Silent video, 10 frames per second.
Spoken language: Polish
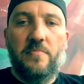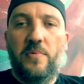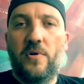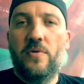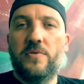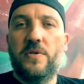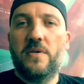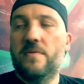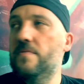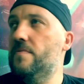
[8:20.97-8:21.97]
Boją
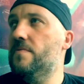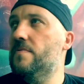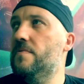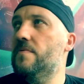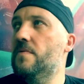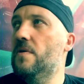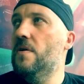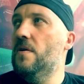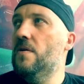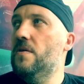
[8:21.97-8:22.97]
się
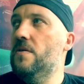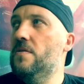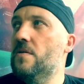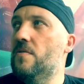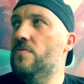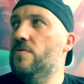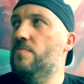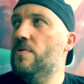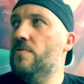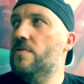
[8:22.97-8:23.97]
innych ludzi,
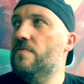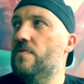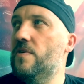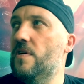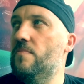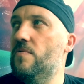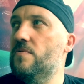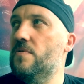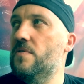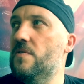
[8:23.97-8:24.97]
boją się swoich
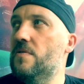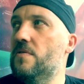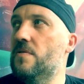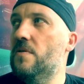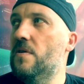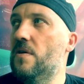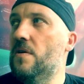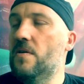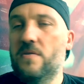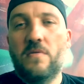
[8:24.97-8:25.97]
emocji.
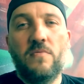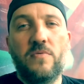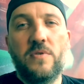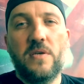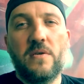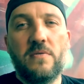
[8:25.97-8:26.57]
Są ludzie,